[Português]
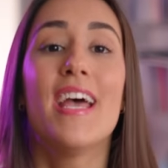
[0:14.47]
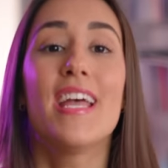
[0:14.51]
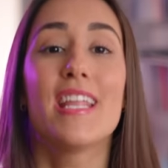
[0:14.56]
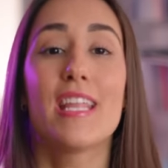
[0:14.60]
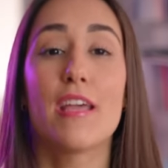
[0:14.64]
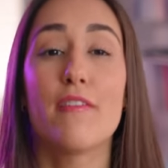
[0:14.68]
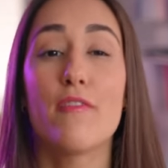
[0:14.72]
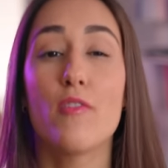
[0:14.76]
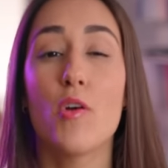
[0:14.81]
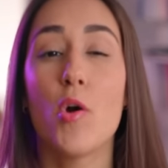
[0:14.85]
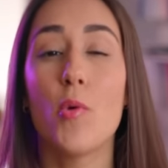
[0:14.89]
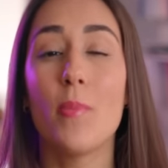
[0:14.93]

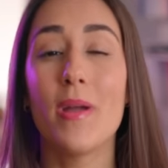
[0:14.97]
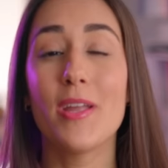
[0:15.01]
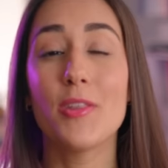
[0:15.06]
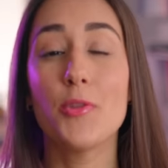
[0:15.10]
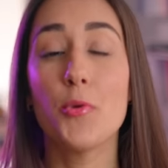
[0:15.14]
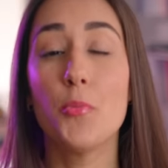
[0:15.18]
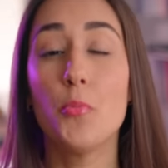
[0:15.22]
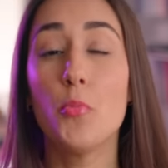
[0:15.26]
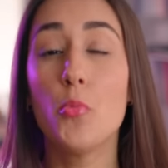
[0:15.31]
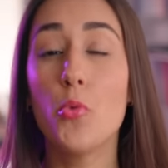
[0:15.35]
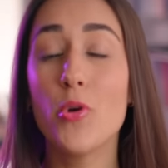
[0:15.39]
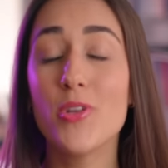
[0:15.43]
Teve um
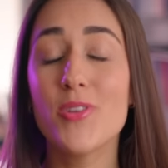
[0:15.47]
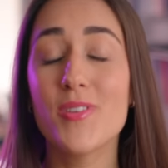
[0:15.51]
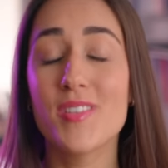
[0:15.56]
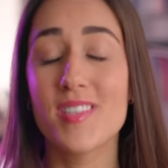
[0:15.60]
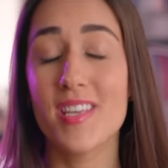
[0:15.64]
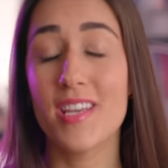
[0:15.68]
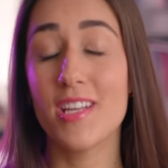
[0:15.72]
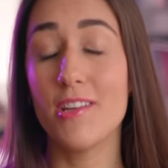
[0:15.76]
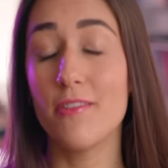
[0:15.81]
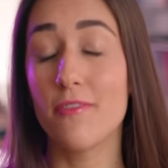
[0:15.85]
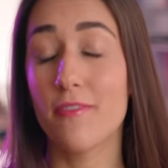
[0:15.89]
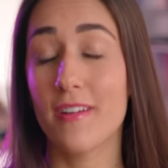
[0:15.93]
aumento muito
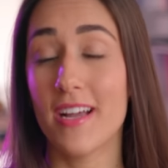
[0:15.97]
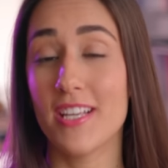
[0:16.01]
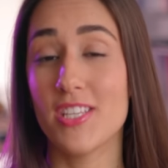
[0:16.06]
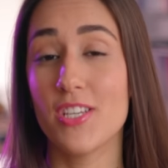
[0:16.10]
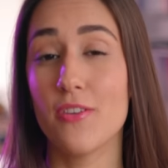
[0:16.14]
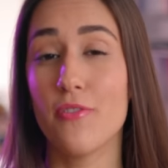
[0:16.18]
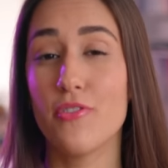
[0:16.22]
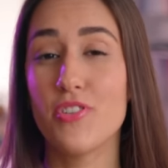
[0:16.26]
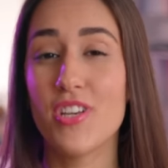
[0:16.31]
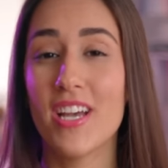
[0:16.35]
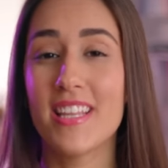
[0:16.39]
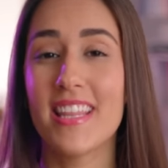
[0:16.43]

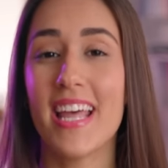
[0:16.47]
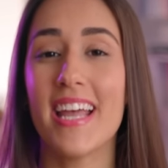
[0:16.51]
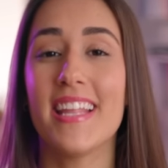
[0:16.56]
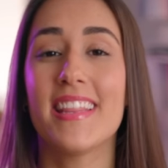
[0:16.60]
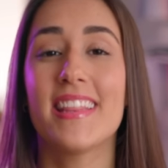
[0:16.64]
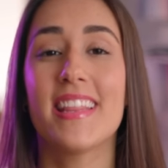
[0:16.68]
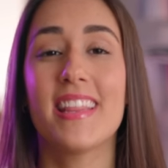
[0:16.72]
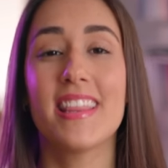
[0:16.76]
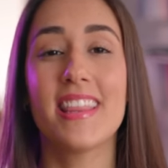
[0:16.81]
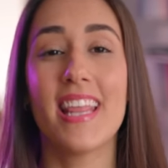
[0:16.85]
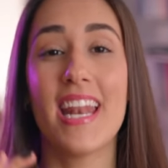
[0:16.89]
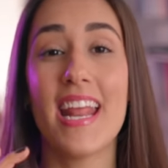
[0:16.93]
significativo de
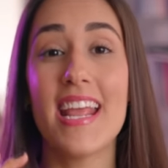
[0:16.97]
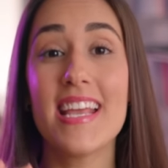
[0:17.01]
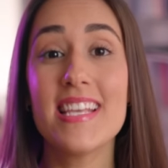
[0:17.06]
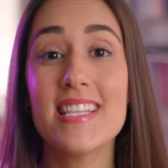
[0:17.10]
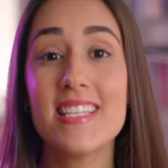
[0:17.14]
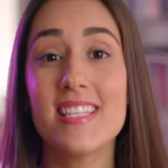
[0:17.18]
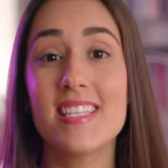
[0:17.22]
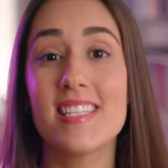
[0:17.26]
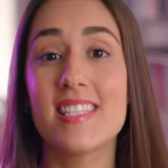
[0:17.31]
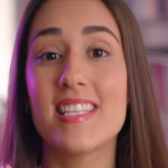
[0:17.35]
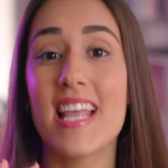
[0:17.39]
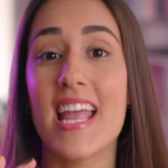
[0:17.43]
até
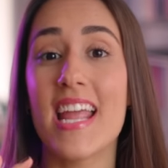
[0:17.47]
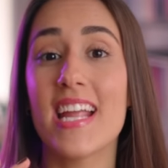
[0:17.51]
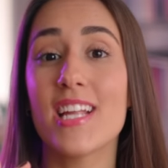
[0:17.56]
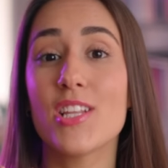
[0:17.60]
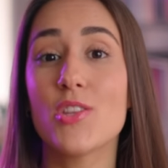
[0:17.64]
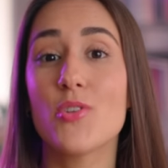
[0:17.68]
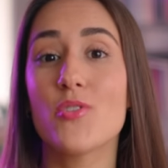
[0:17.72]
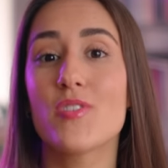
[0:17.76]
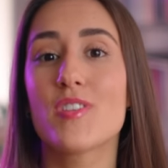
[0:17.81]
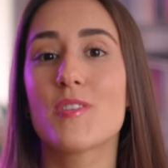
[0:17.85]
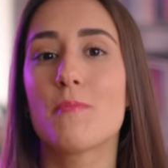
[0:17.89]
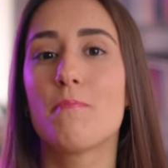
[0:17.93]

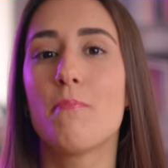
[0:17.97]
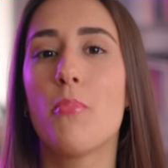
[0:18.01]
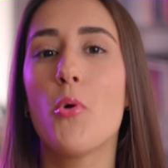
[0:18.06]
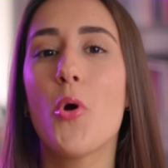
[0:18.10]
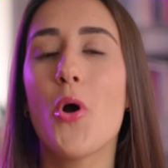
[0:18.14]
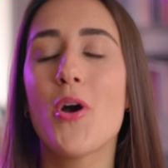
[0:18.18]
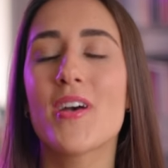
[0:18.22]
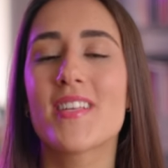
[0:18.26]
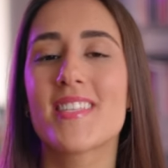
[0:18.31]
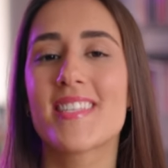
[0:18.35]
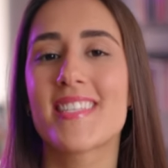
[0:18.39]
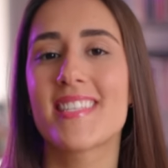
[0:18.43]

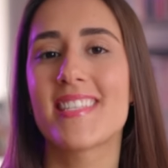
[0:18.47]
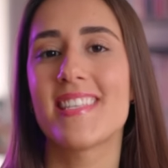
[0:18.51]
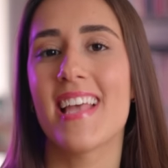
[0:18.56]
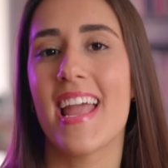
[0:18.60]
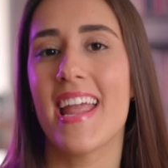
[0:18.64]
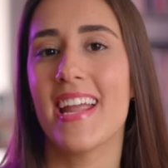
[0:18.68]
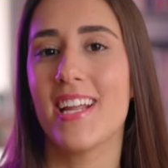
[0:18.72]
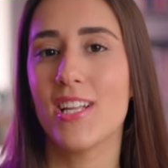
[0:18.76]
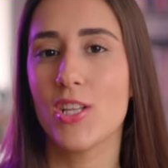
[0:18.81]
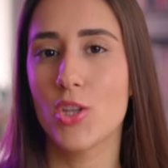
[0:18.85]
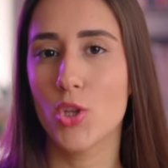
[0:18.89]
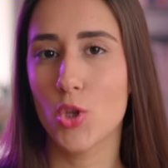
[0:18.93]

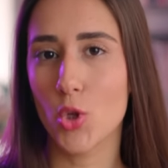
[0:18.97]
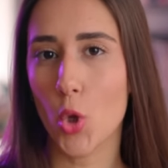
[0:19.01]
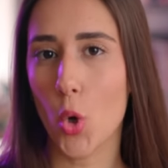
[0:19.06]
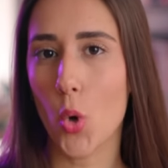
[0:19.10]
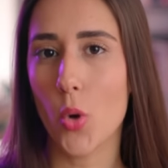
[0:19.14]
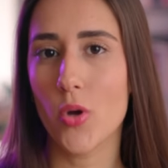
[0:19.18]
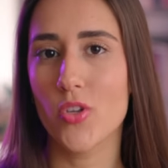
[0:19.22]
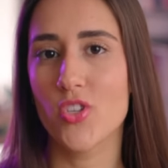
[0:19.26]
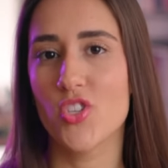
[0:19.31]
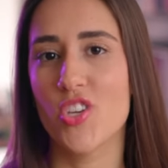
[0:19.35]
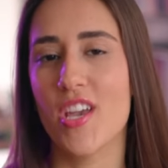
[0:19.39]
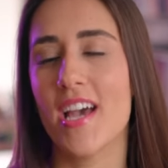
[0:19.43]

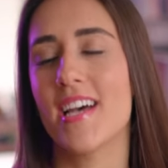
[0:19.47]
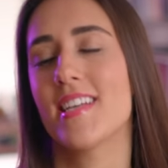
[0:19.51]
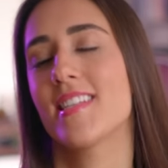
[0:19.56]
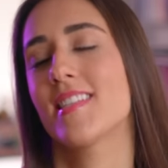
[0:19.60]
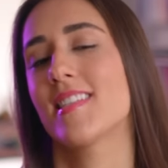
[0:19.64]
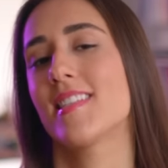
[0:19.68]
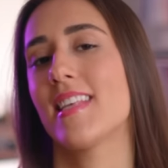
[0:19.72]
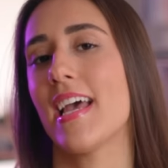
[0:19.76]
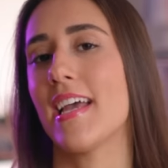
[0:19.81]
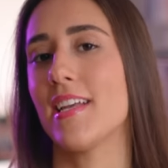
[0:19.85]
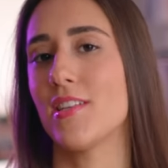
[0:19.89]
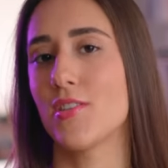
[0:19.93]
300% de
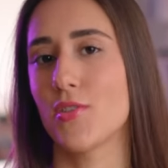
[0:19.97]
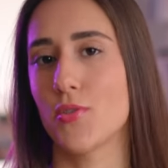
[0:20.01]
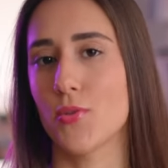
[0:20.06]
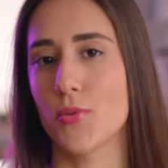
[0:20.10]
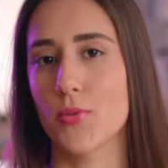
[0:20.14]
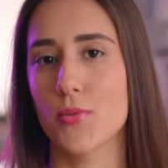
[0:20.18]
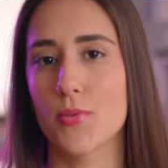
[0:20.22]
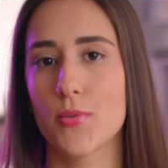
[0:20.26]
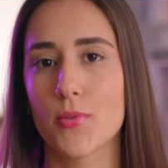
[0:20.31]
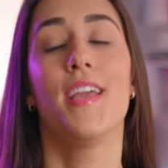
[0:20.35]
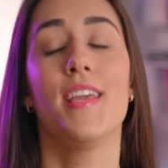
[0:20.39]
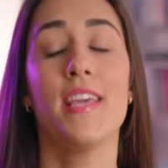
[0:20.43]
acessos.
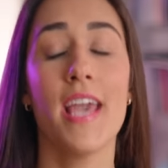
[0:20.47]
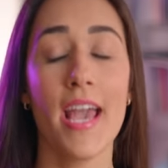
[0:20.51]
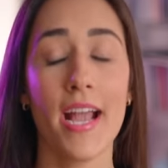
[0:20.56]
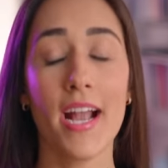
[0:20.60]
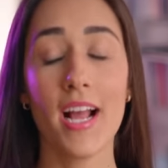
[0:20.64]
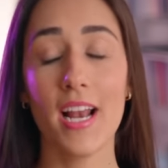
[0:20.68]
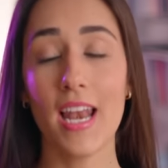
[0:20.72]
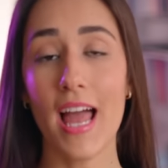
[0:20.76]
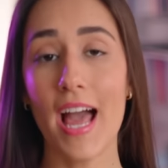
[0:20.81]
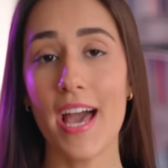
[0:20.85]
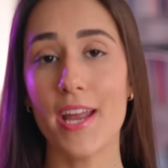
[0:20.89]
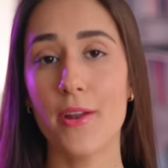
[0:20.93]
E é
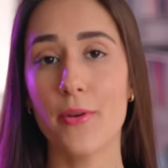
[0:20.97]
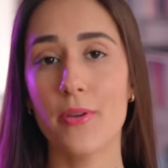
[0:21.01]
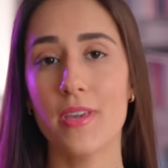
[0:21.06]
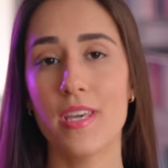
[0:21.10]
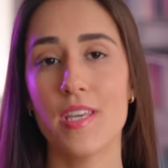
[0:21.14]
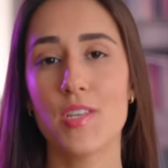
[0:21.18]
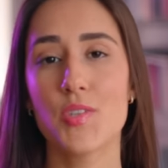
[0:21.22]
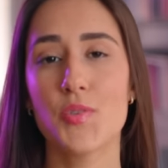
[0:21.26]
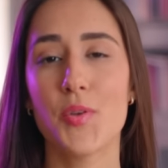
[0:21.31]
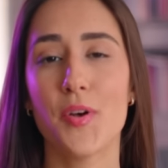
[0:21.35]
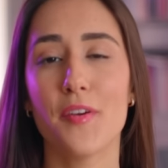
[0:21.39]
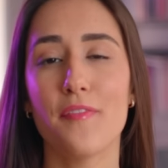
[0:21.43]
claro
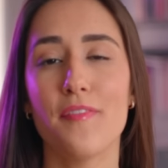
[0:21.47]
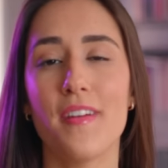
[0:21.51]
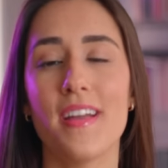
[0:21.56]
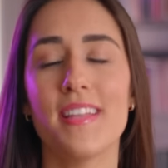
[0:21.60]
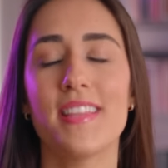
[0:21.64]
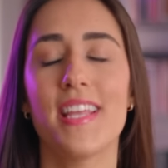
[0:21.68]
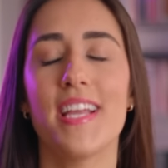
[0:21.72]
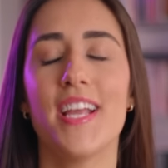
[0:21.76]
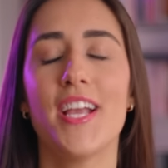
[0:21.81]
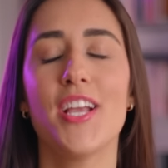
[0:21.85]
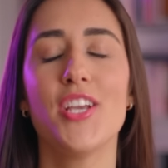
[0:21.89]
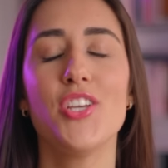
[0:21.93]
que isso
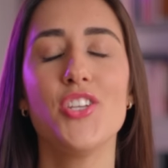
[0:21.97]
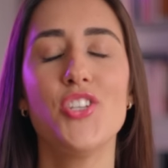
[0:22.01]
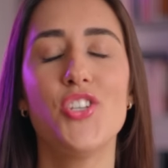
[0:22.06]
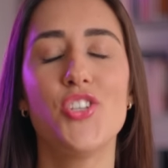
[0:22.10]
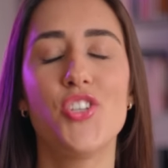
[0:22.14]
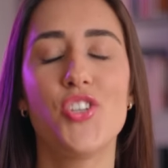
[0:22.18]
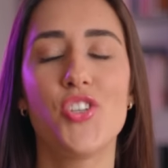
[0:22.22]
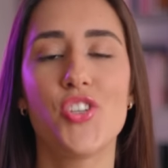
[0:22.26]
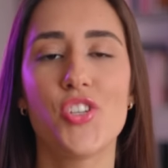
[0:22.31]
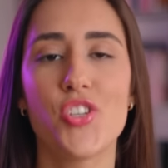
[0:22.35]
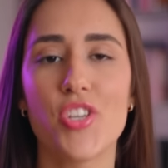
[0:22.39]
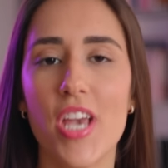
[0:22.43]
afeta em
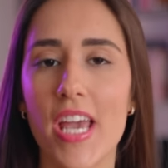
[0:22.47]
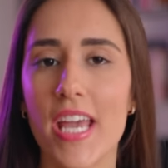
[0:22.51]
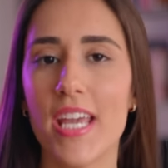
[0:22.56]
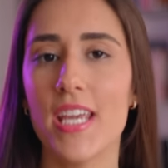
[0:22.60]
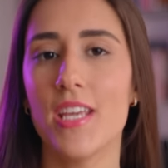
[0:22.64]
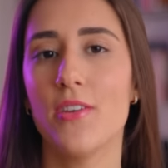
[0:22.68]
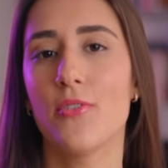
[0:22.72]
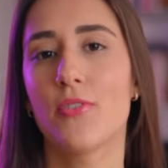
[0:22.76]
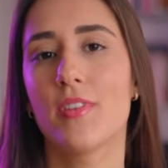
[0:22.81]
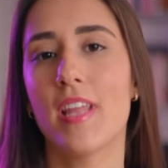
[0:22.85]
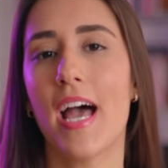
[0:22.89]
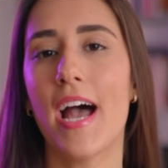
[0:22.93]

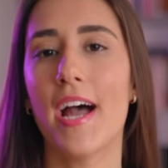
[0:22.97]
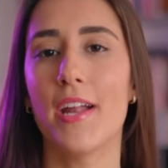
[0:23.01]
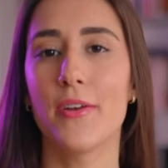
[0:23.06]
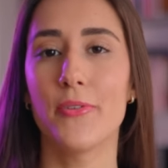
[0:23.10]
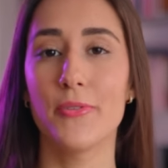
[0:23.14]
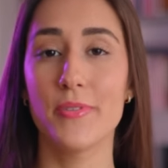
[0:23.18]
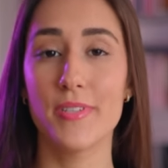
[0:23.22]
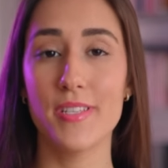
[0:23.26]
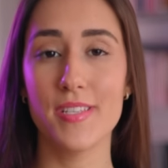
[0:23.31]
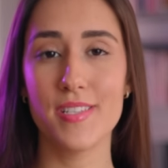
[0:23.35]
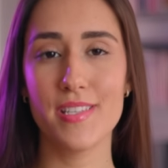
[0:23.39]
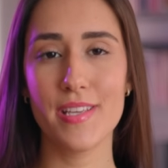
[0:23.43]
cheio, tá?
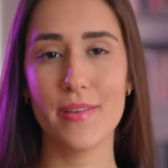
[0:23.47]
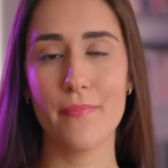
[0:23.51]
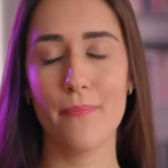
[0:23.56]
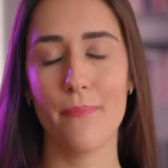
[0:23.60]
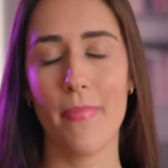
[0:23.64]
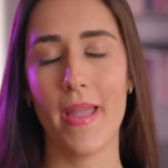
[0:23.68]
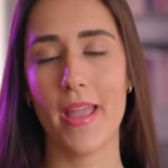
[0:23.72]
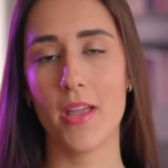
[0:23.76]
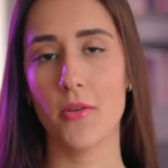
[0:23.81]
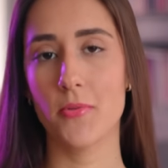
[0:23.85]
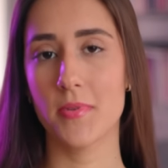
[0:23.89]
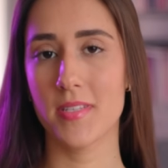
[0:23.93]
No
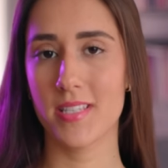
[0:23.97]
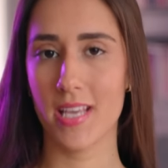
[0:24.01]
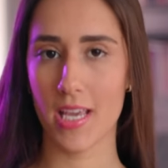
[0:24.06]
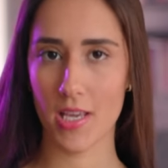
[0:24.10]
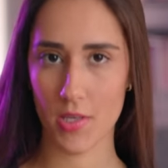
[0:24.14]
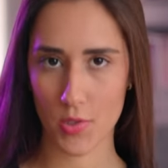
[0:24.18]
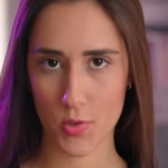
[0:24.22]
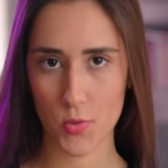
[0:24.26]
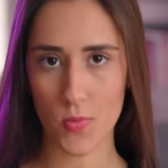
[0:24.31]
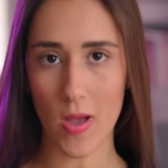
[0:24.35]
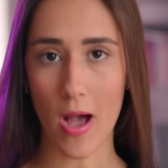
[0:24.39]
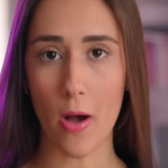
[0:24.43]
desempenho
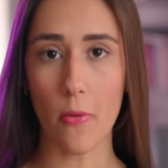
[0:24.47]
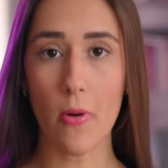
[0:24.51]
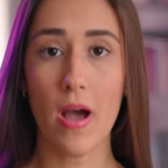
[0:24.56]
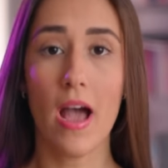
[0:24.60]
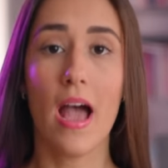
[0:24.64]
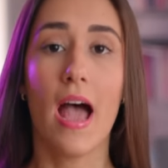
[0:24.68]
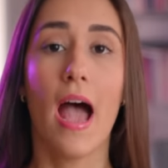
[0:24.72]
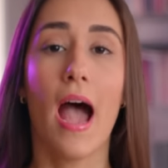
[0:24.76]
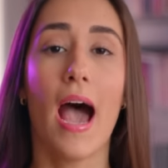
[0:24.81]
sexual.